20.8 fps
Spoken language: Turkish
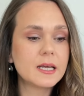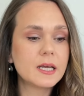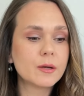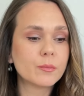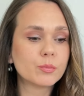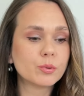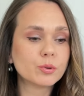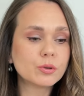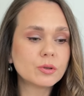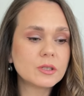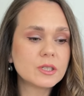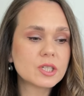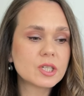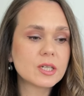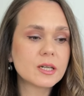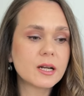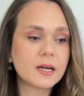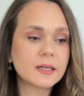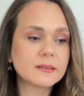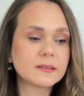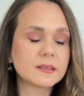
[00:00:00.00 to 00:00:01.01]
Bunun için
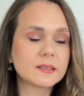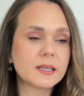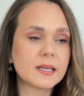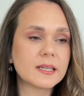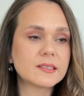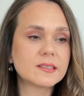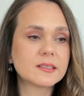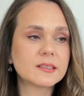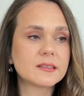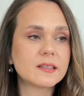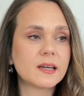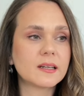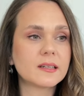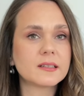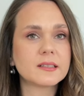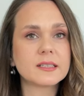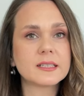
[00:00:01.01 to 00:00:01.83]
artık eskiden hani